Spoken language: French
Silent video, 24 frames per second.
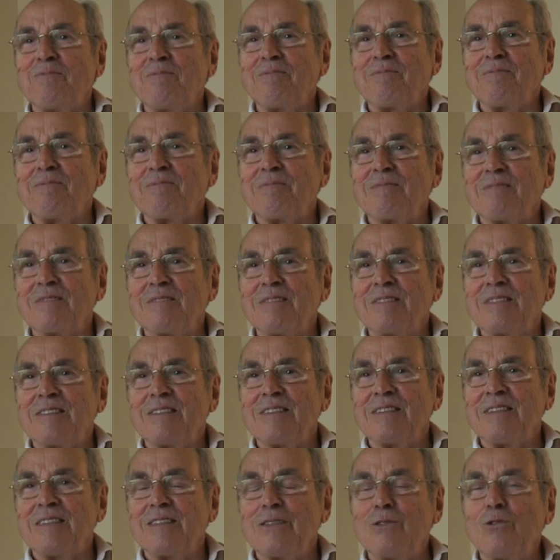Vous l'avez fait
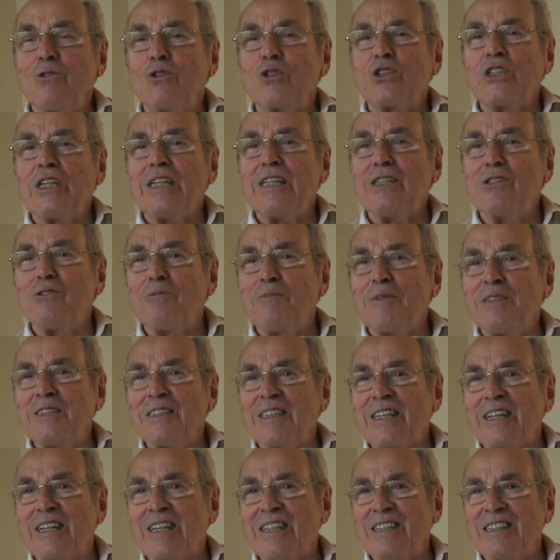Une chaîne de
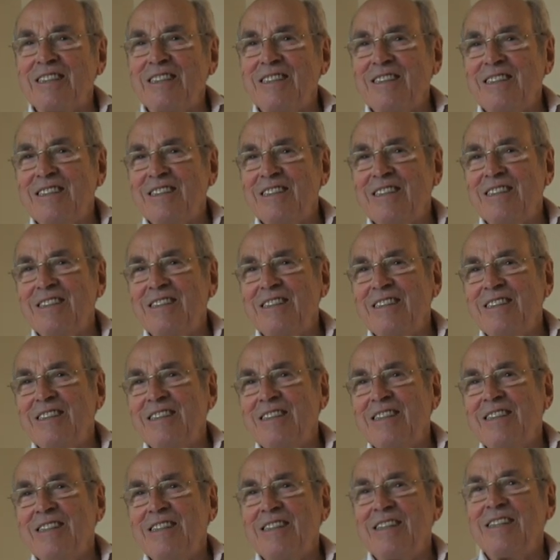pizzeria. Mais est-ce que vous
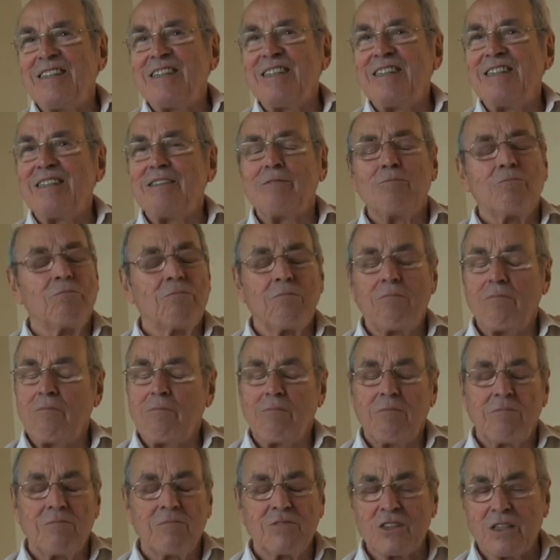l'avez fait
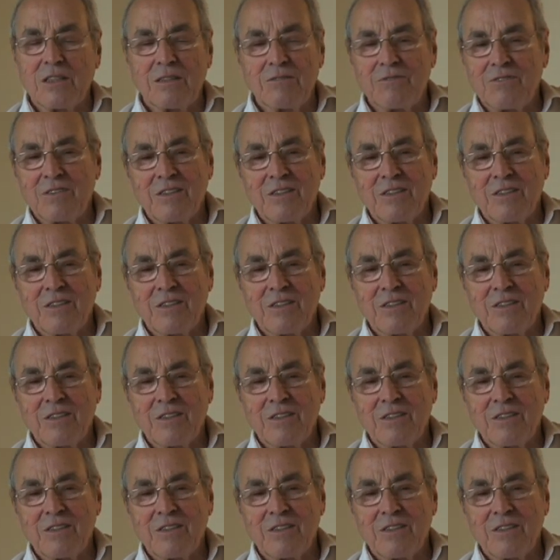Je fait.